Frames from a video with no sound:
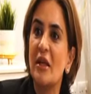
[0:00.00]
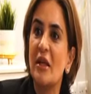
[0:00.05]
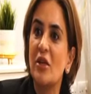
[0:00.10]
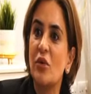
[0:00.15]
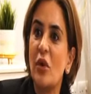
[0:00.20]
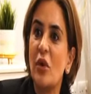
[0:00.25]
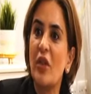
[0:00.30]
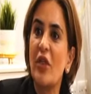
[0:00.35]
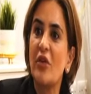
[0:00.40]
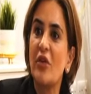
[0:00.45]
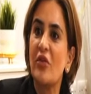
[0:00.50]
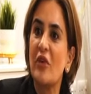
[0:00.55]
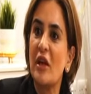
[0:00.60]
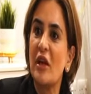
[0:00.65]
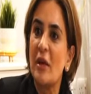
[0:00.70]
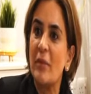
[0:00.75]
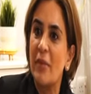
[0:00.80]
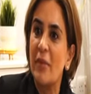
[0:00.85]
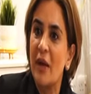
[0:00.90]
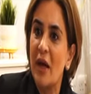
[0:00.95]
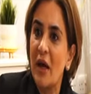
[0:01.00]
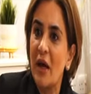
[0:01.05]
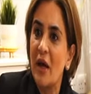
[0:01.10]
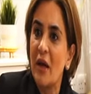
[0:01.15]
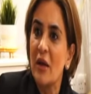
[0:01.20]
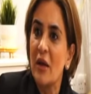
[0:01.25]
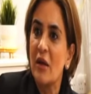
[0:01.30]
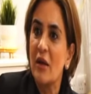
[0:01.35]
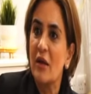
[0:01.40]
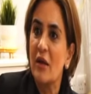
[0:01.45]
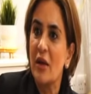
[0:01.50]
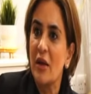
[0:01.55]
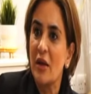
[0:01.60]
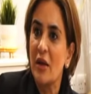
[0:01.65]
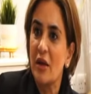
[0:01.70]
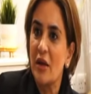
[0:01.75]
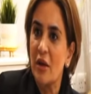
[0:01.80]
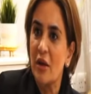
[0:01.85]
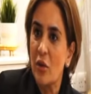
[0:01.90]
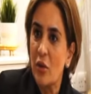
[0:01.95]
توظف الابناء
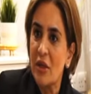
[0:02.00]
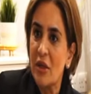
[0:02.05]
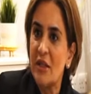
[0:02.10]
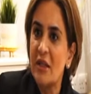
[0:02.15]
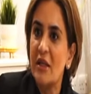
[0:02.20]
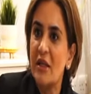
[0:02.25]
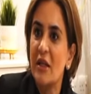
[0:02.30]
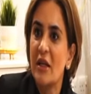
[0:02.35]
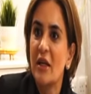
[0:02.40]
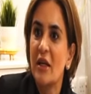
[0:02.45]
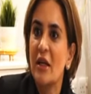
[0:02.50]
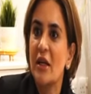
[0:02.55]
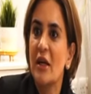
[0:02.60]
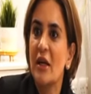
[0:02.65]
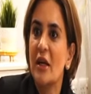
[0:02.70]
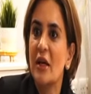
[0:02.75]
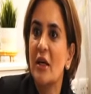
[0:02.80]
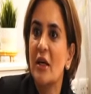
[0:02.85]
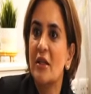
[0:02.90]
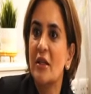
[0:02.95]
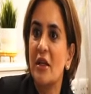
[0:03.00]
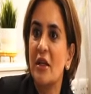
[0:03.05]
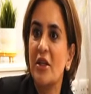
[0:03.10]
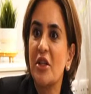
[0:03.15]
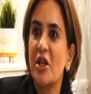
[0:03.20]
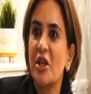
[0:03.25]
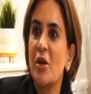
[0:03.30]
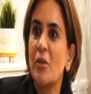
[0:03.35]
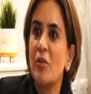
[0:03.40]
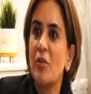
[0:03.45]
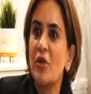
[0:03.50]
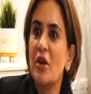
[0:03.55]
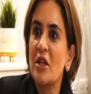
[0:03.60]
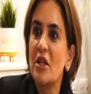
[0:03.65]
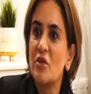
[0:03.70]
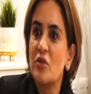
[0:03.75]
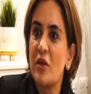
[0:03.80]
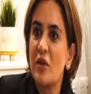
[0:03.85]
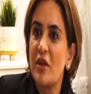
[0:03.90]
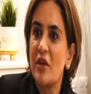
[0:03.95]
يعني الكويتيين تعطيهم
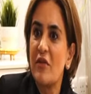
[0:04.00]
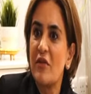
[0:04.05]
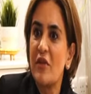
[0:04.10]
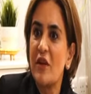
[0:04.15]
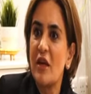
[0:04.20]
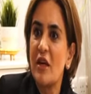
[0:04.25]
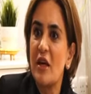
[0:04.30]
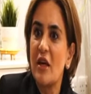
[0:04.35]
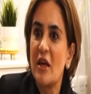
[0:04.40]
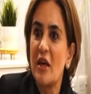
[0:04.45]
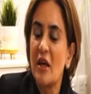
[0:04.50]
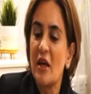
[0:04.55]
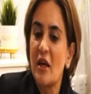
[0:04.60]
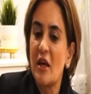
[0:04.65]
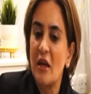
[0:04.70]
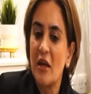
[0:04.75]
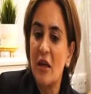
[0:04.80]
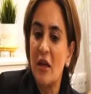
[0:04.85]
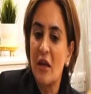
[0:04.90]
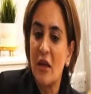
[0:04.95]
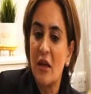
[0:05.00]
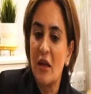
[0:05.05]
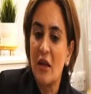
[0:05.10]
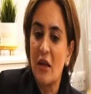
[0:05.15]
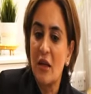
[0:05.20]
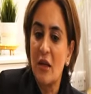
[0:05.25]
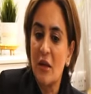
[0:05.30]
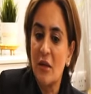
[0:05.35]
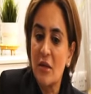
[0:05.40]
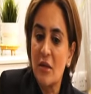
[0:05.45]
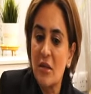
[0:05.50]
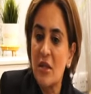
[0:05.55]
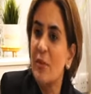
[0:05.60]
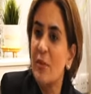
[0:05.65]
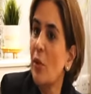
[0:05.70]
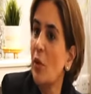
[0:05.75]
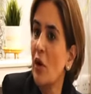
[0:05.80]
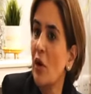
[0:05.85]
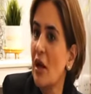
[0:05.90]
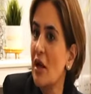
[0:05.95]
فرص وظيفيه آه،
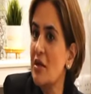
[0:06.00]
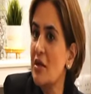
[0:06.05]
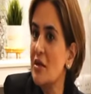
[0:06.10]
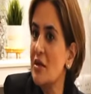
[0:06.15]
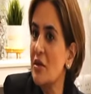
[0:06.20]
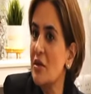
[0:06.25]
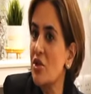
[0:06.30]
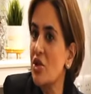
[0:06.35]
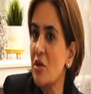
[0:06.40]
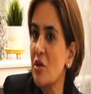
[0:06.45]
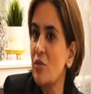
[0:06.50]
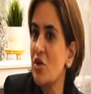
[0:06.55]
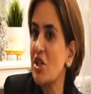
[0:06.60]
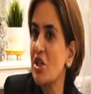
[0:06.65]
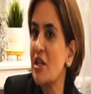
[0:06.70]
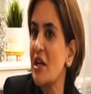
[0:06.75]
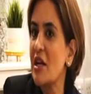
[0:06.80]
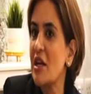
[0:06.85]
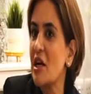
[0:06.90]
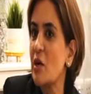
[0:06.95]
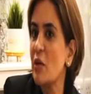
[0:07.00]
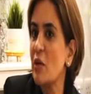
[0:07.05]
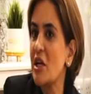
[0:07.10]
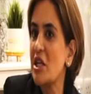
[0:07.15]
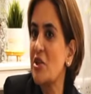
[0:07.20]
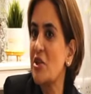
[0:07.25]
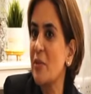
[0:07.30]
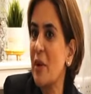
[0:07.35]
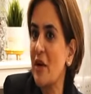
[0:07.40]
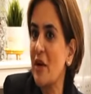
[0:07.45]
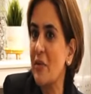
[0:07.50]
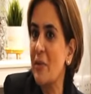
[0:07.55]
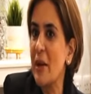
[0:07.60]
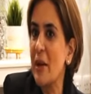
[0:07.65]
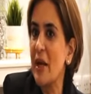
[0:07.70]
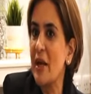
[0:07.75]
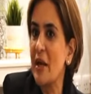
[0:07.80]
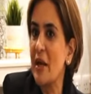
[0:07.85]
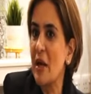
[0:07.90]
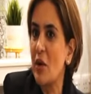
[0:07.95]
الصبح والعصر شو المشكله انه هو يجمع
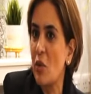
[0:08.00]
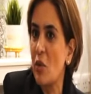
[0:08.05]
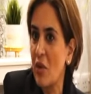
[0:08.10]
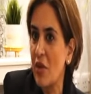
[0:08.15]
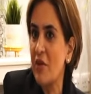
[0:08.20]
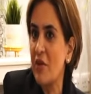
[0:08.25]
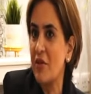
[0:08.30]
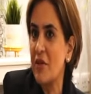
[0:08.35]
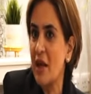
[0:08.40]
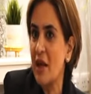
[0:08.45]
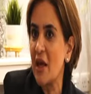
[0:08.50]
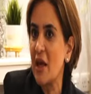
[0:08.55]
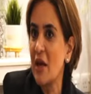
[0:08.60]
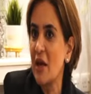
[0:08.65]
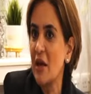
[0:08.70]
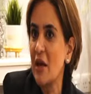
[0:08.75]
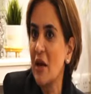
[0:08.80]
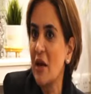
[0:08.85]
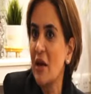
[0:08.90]
بين وظيفتين